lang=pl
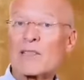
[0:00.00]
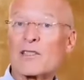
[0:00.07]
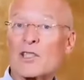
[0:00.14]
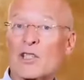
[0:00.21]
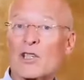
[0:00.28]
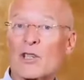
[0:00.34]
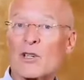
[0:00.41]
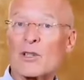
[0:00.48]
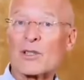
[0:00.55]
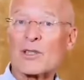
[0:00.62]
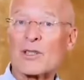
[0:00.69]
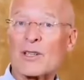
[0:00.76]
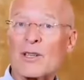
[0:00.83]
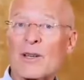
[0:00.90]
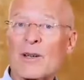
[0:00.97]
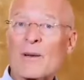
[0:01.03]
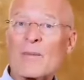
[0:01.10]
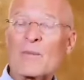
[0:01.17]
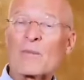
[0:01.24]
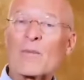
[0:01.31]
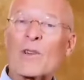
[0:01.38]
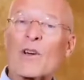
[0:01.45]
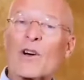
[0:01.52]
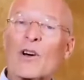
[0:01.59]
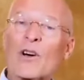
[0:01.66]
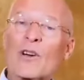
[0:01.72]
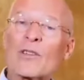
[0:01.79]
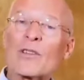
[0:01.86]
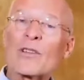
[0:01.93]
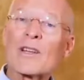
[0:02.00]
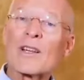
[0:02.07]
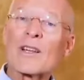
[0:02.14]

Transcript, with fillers: Jest to głównie dieta alkaliczna.